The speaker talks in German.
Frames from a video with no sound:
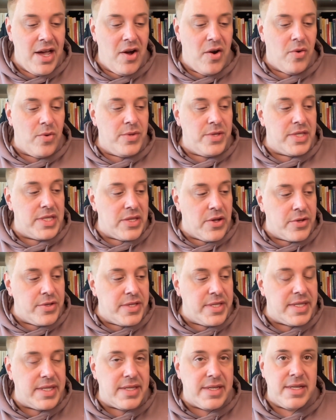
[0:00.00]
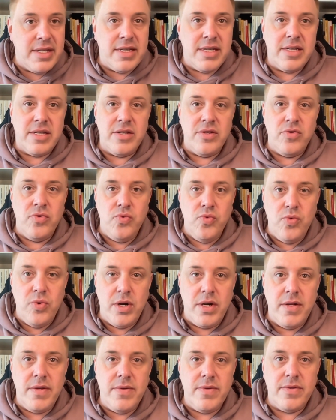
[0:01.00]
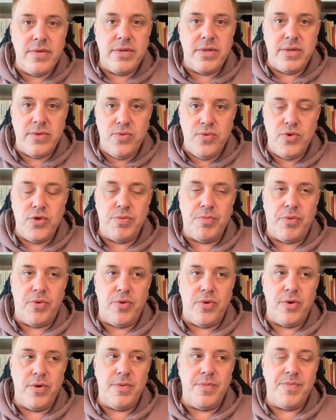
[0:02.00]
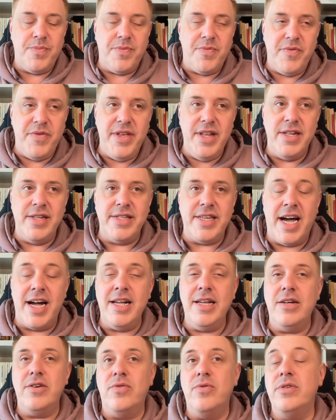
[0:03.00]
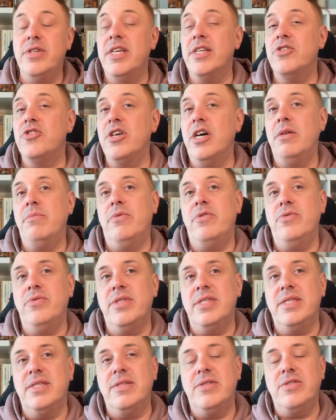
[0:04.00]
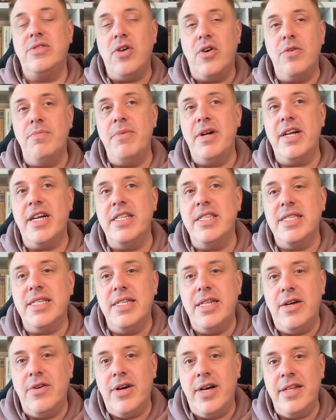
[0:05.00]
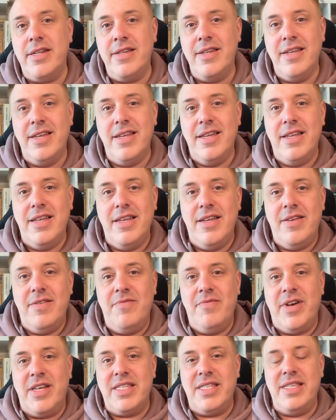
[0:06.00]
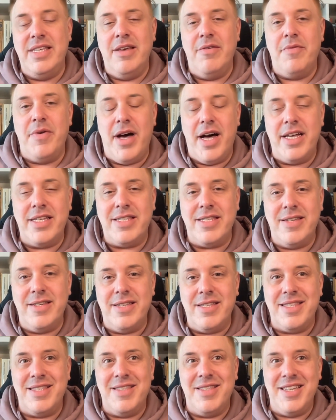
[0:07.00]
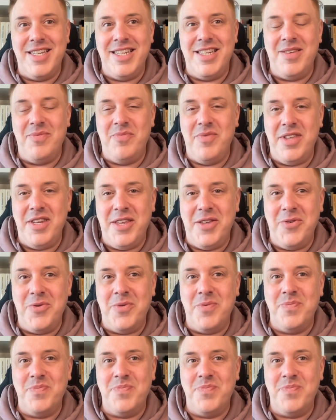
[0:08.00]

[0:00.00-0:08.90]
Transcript: und sonst nur Zuspruch. Vielen Dank und jetzt schauen wir uns doch mal ganz genau an, was hier Phase ist in dem Video.